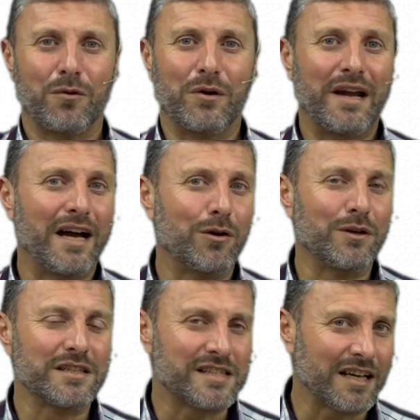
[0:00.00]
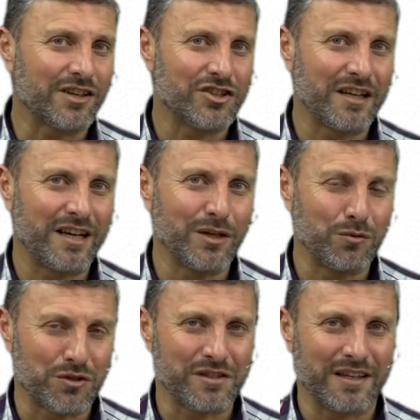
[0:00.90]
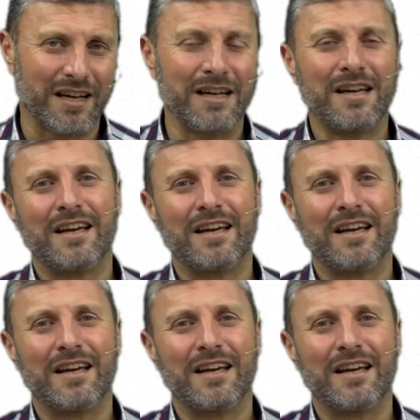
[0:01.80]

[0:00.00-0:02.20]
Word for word: ونحاول نستخرج الآية ونرسلها